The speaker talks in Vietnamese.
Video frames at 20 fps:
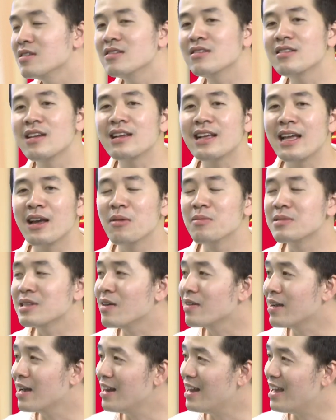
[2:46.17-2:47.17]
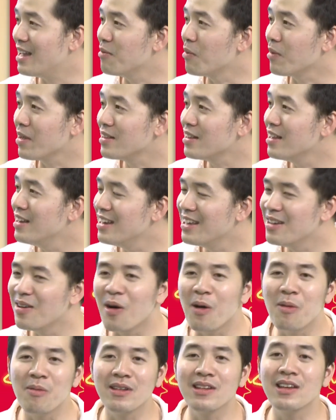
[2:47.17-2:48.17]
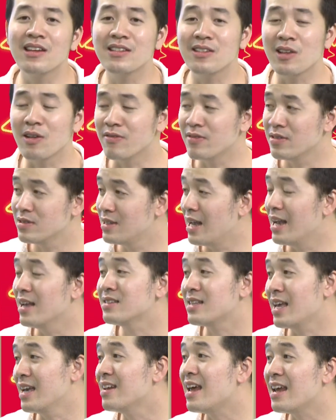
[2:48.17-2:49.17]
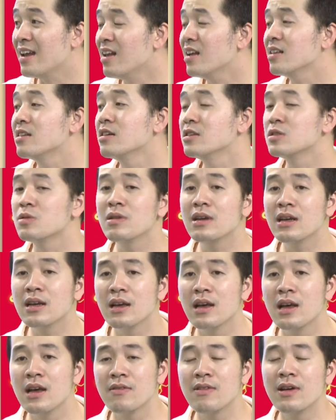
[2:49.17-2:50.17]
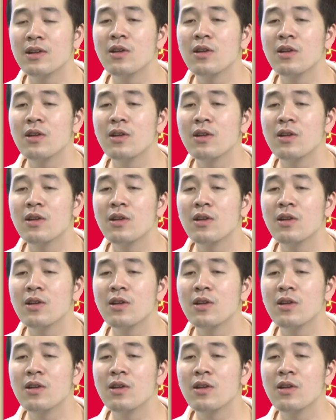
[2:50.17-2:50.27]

chứ đến ngày hôm sau nghe lại một cái tin ly hôn thì nó xảy ra rất là thường xuyên. Yeah.